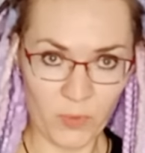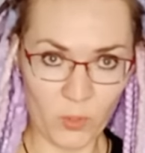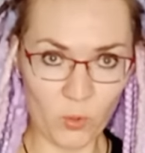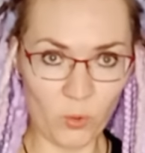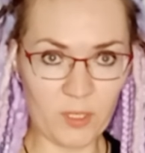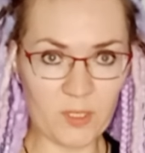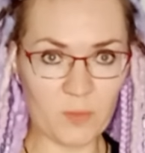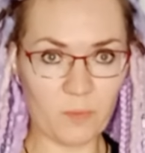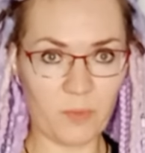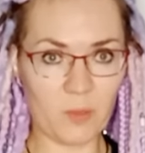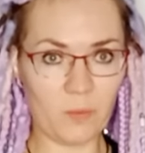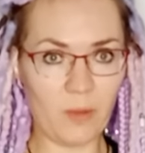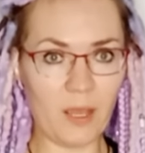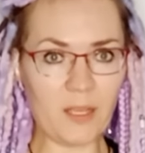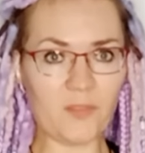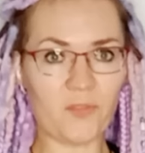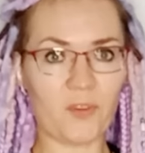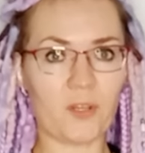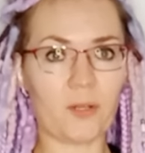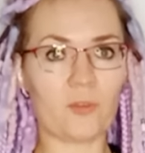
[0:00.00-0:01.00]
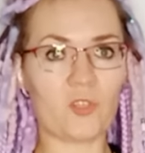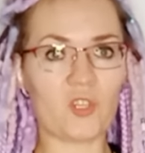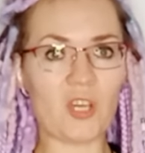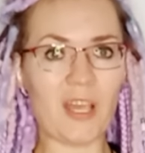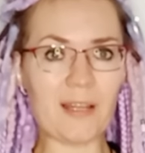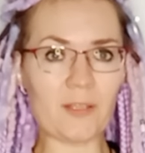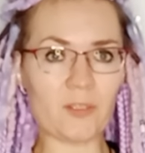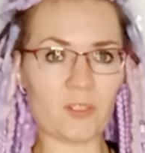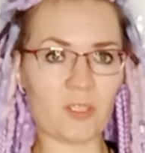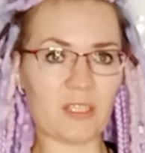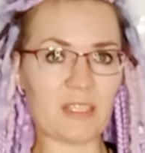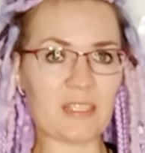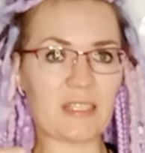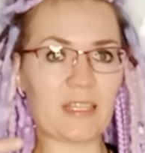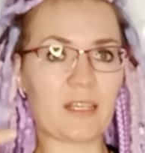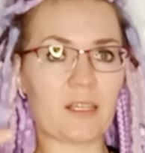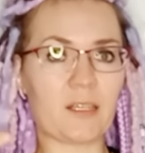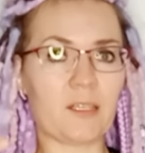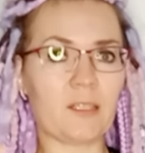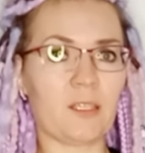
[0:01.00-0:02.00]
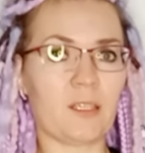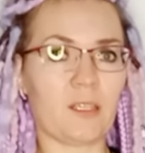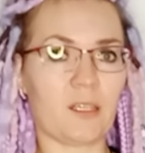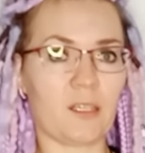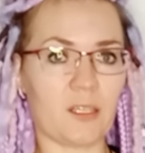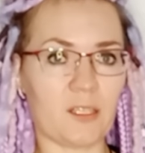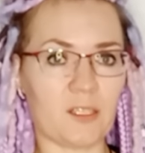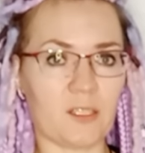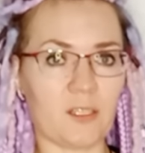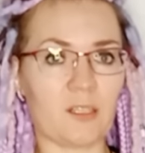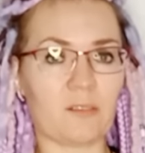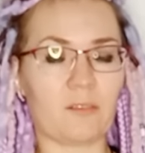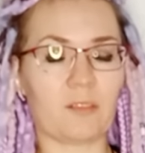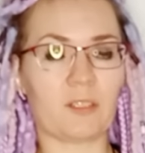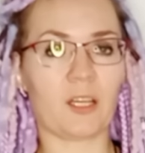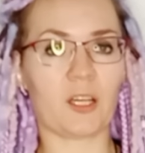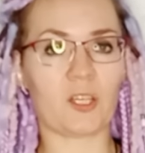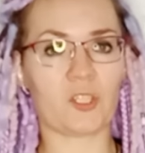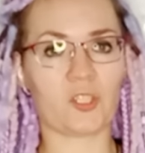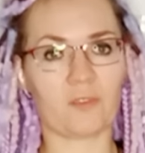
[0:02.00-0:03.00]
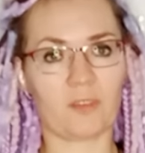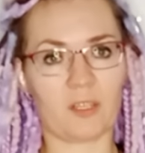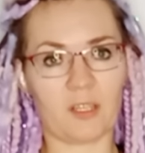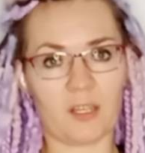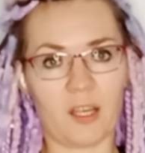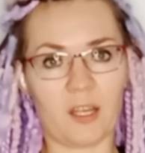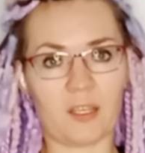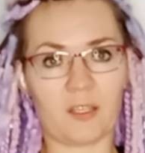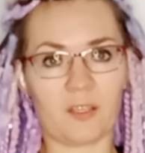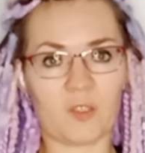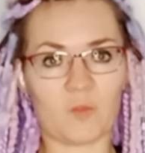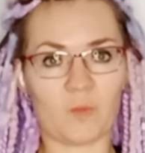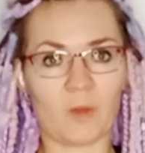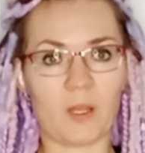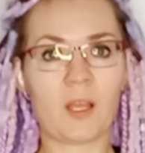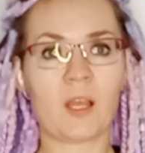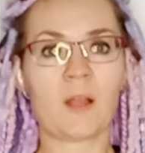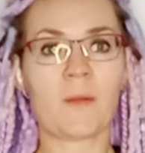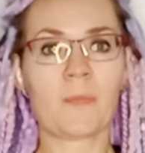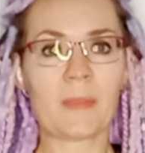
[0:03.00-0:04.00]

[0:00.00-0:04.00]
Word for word: То есть, понимаете, включаются скрытые резервы нашего организма.